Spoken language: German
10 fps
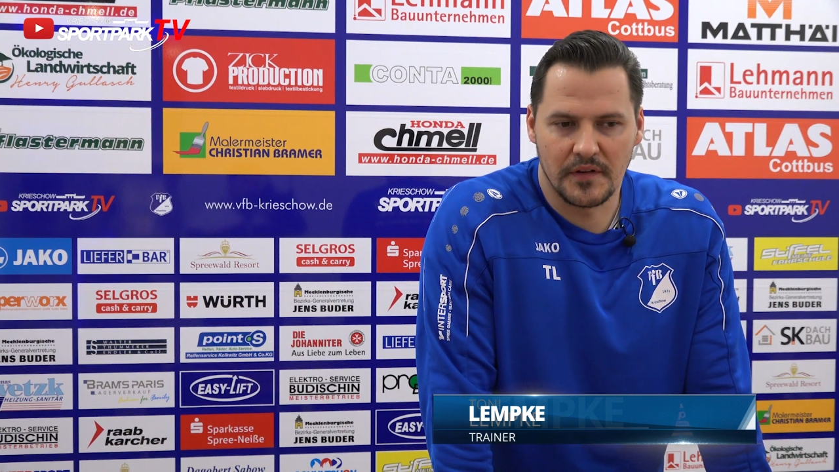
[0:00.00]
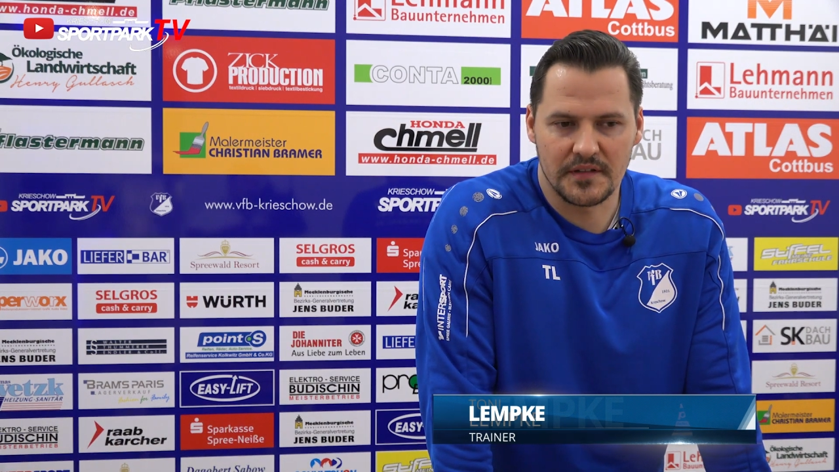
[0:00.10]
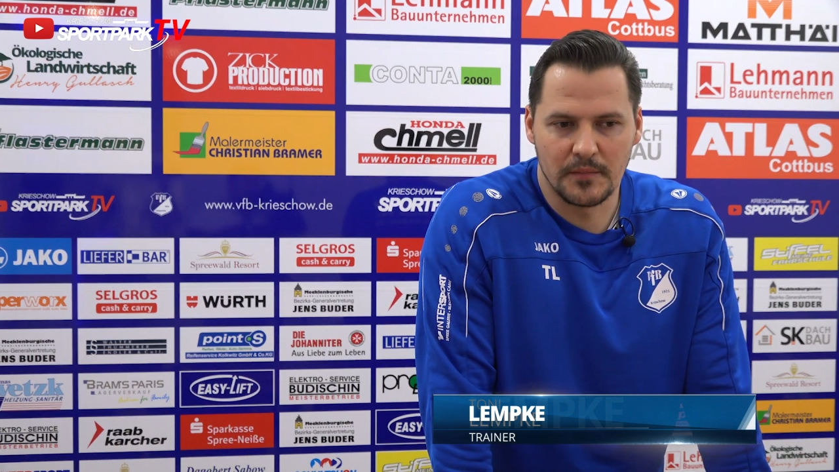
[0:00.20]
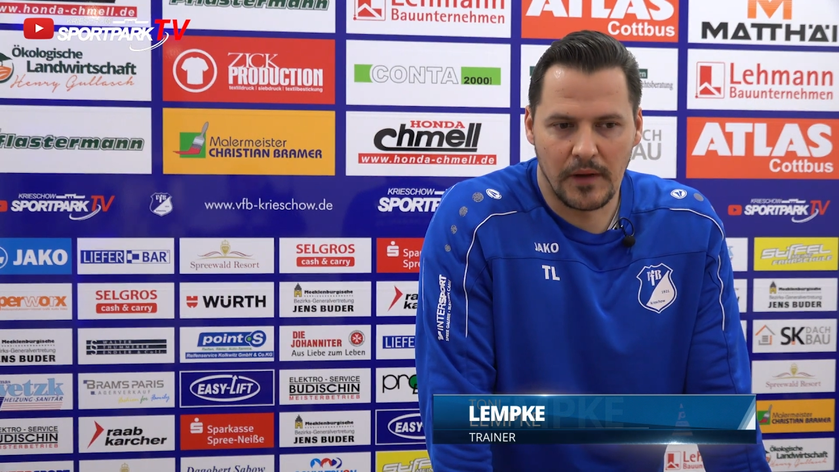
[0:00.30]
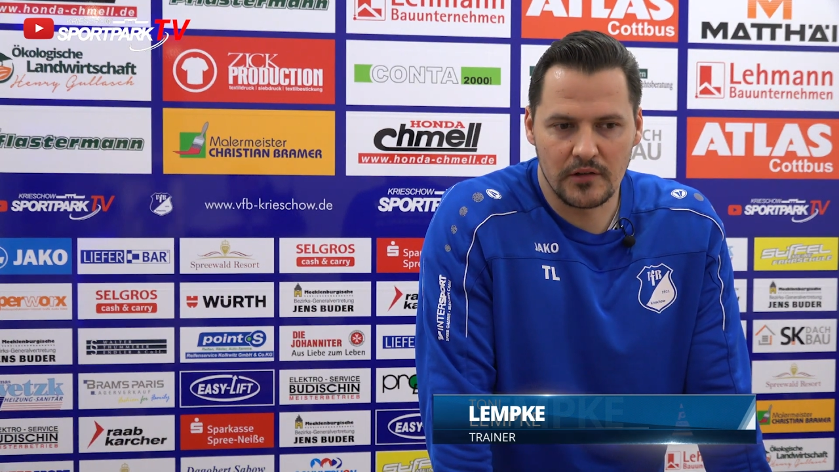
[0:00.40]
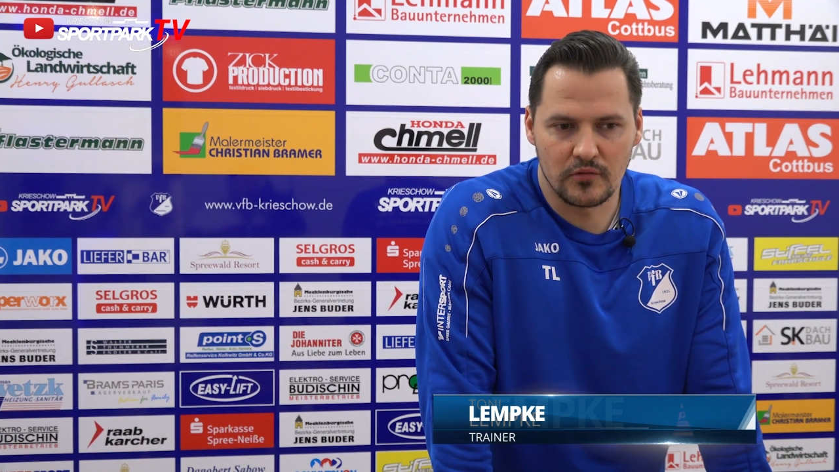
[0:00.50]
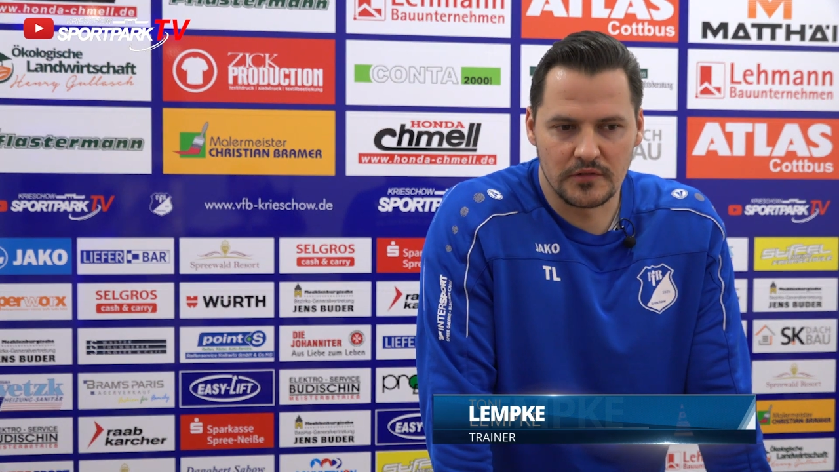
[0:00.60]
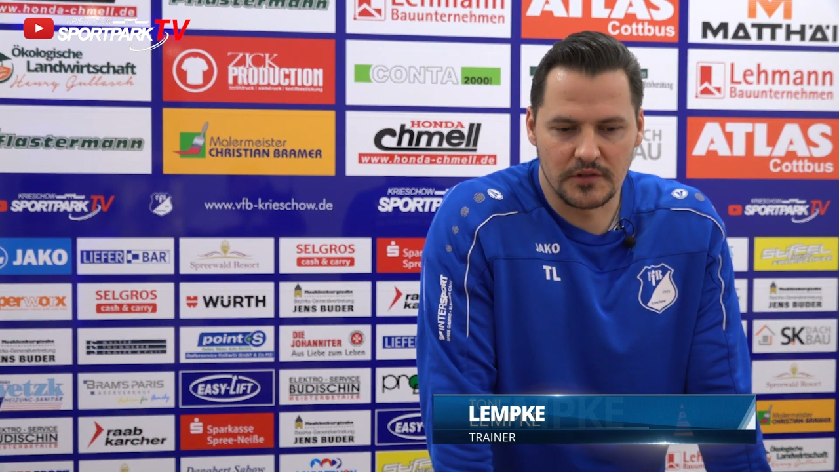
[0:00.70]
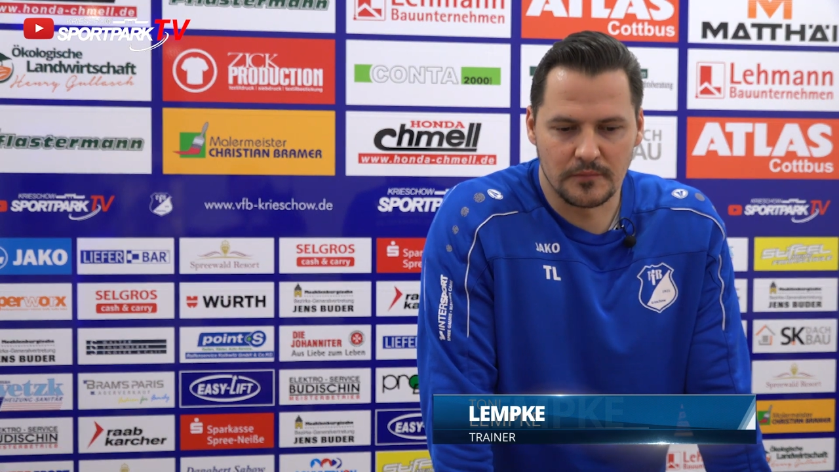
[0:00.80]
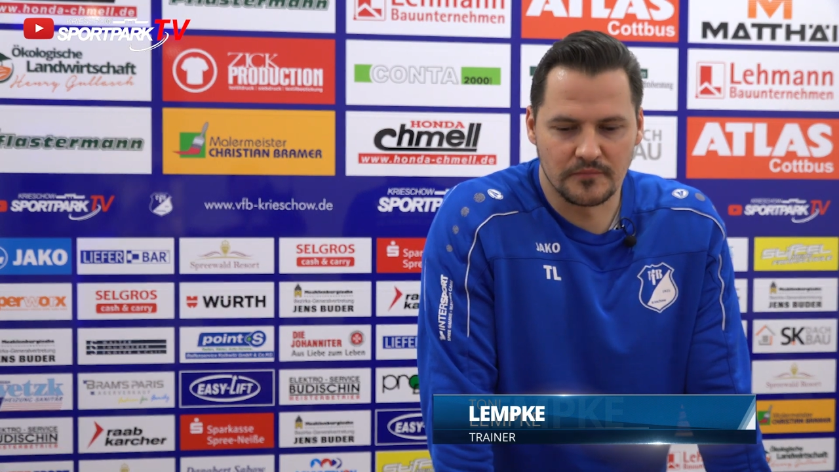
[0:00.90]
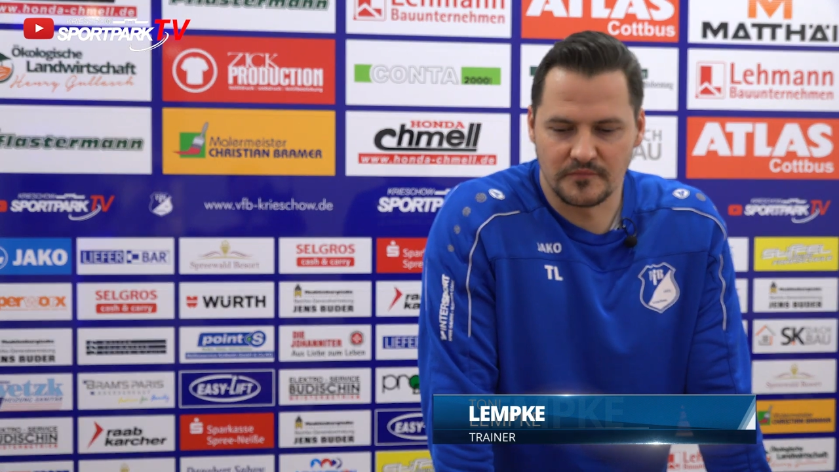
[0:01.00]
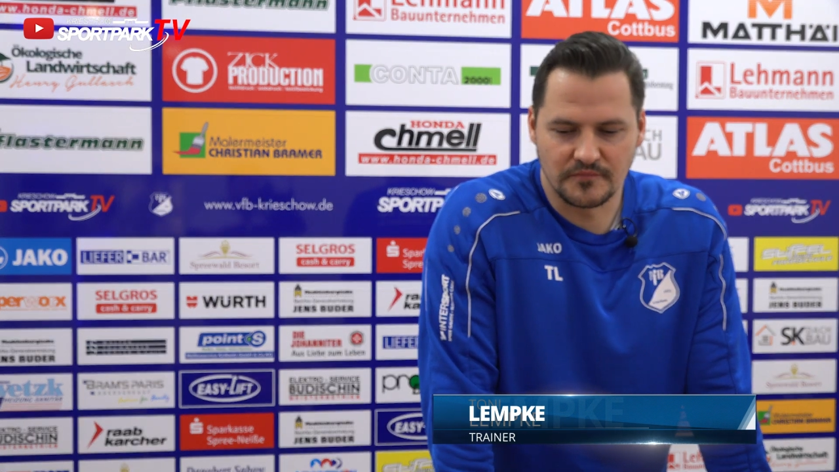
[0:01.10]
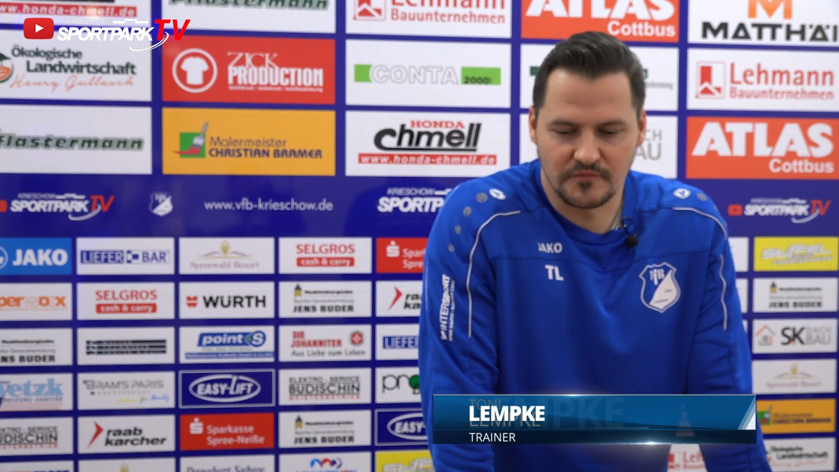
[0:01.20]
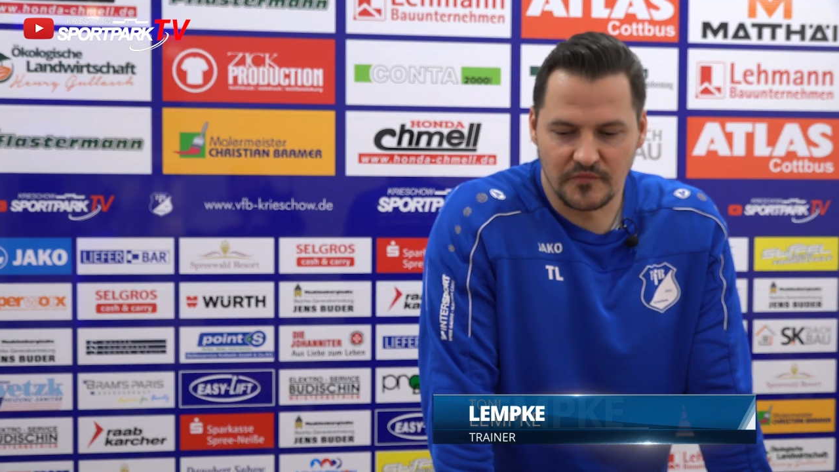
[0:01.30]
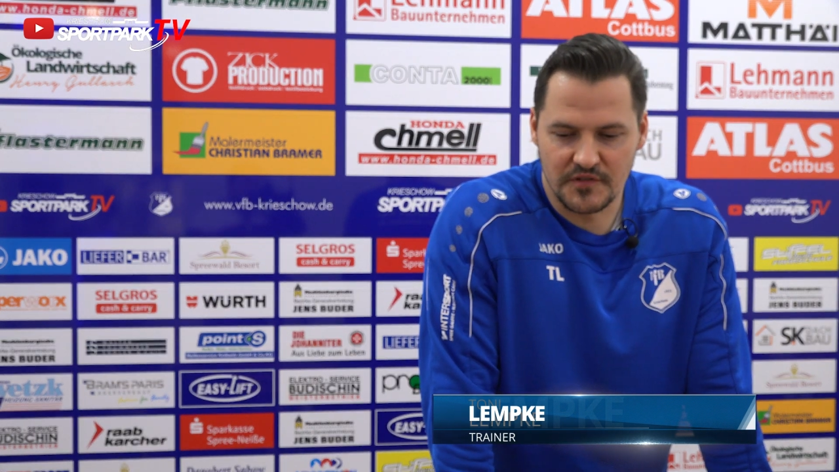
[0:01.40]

was gemacht und ähm,